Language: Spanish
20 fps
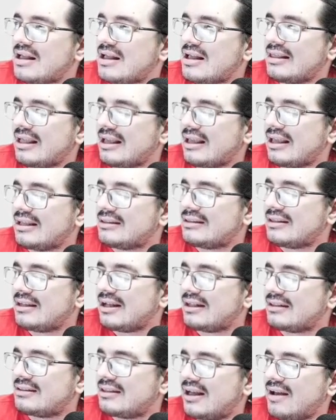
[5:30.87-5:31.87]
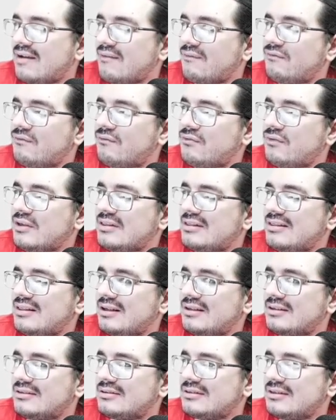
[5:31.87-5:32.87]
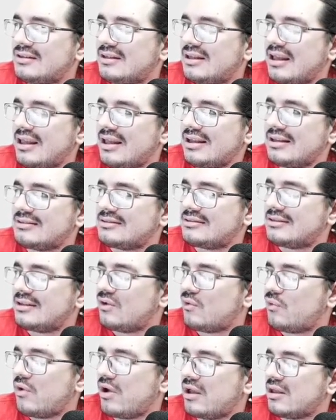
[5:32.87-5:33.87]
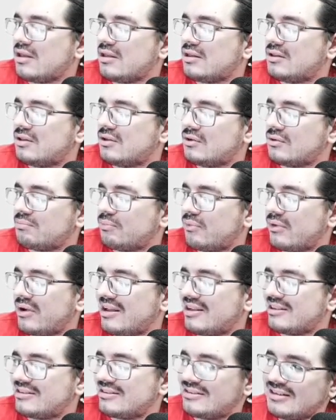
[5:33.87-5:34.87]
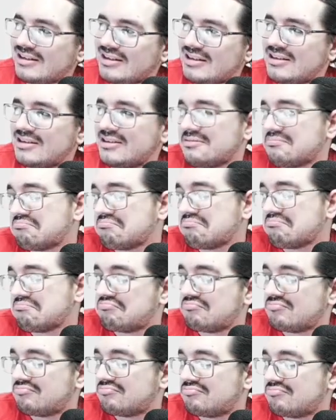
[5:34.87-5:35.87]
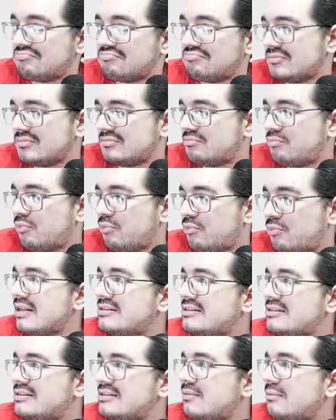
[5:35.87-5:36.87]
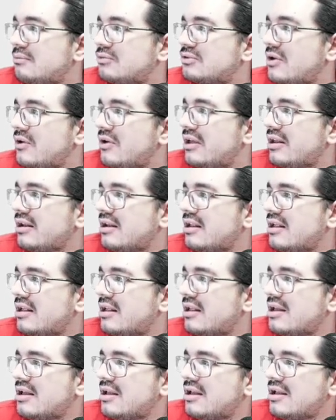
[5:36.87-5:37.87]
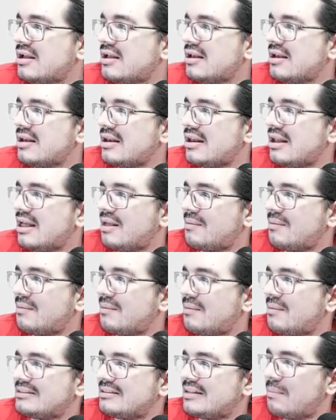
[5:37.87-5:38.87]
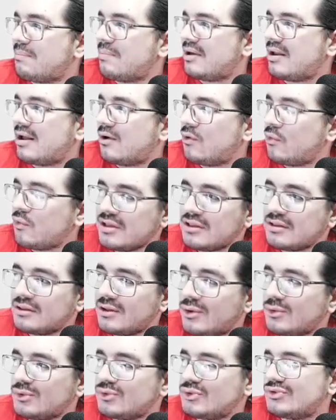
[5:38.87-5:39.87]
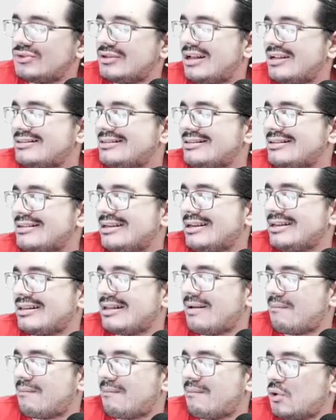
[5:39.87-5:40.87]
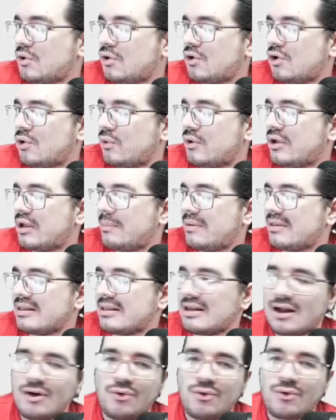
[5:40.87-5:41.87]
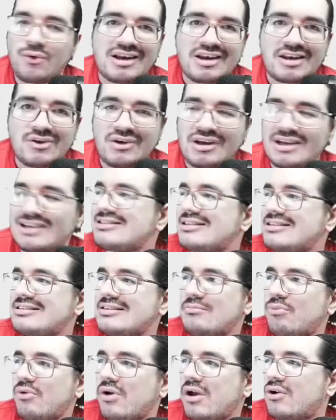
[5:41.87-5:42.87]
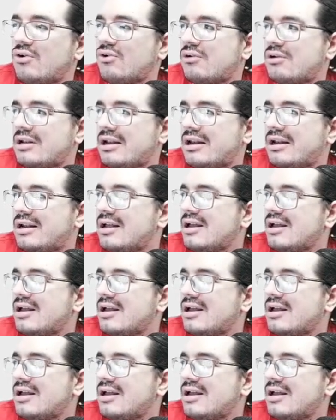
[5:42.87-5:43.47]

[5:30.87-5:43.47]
de qué trata Viten. Este jueguito, pues sí, mm, puede ser, vamos a ver. Nada más está para Windows, así que tampoco lo voy a pedir, aunque creo que este sí puede correr